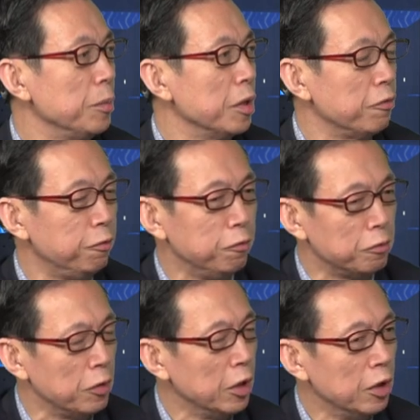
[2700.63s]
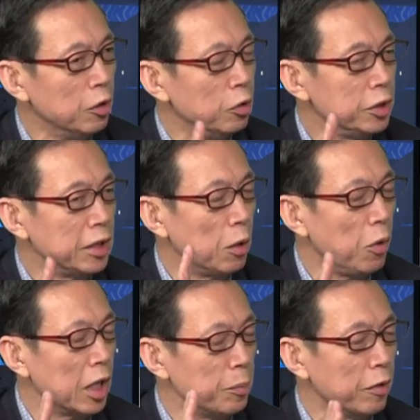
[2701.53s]
附这段
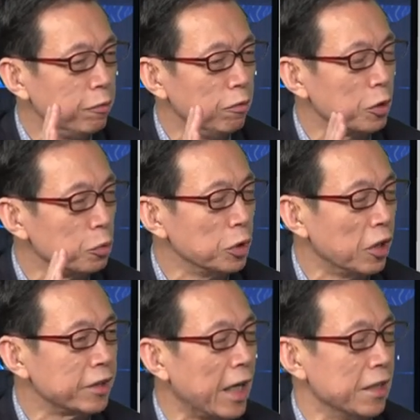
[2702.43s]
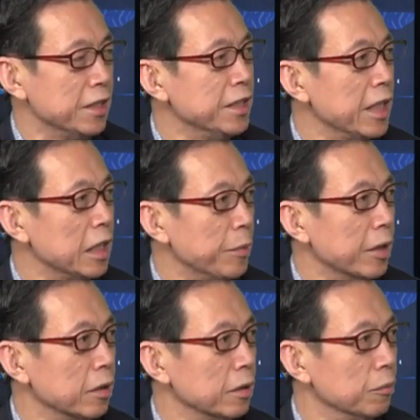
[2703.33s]
话里面附了多少感情在里边，
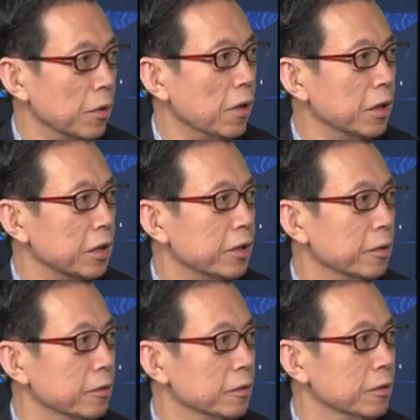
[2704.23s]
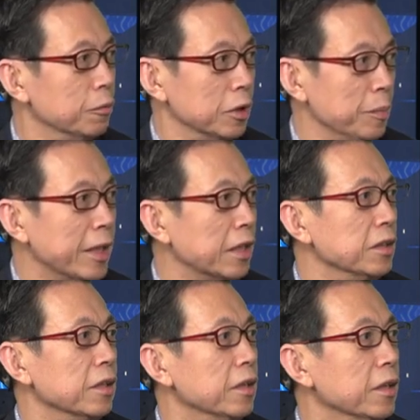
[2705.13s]
我告诉你，我是没感
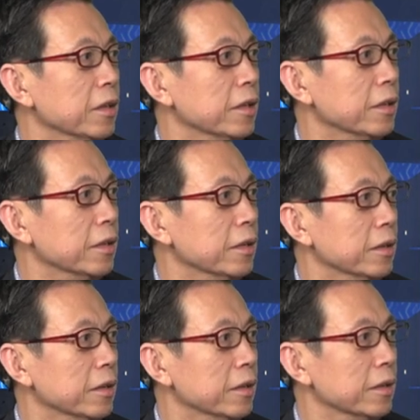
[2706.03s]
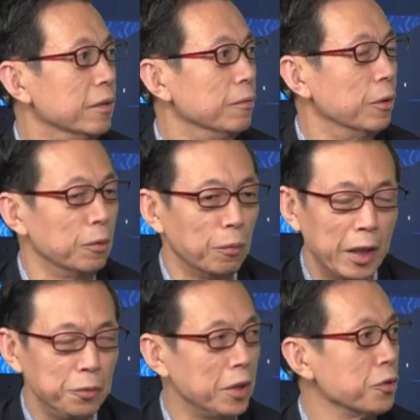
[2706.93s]
情的。我
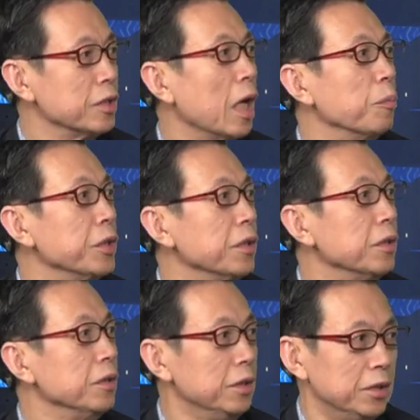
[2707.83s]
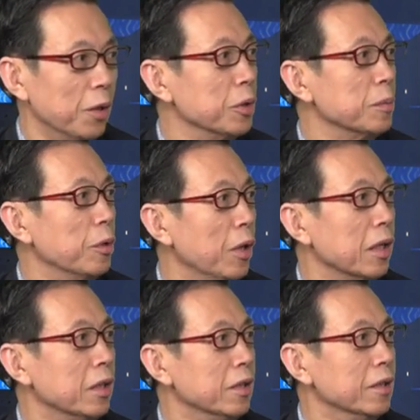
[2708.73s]
完全就是躺平，你教我怎么
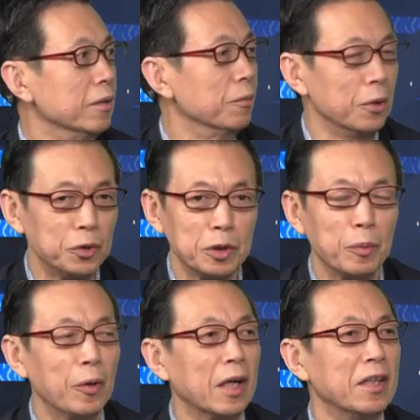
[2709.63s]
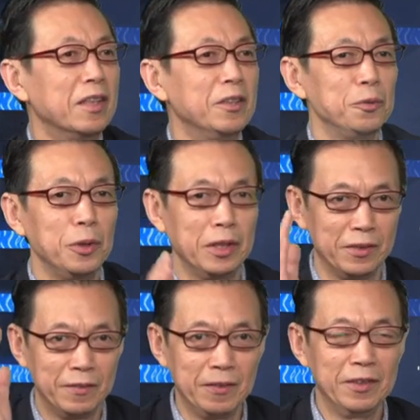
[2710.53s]
画，我就怎么画。所以，
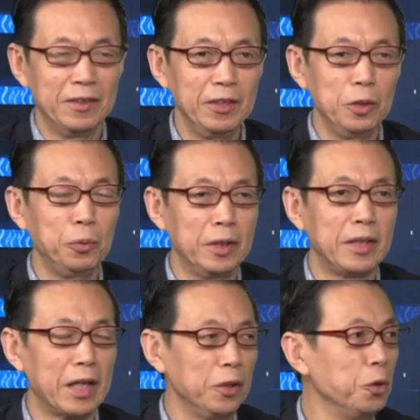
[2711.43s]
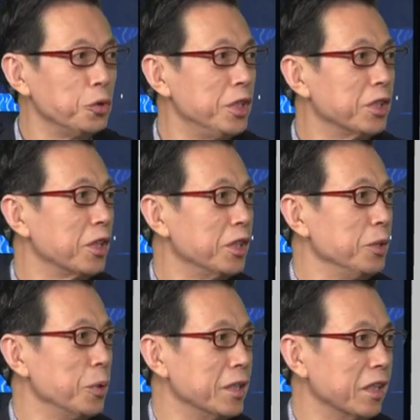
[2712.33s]
一堆大概六七个科
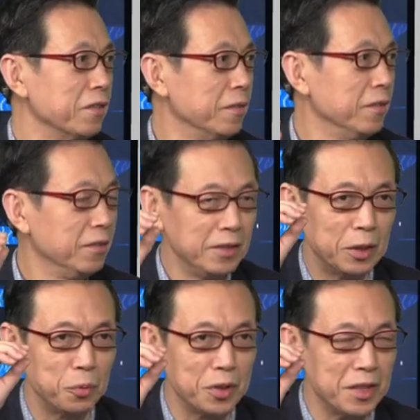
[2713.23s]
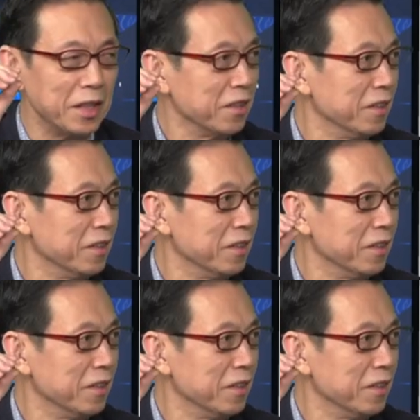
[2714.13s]
学家在做实验，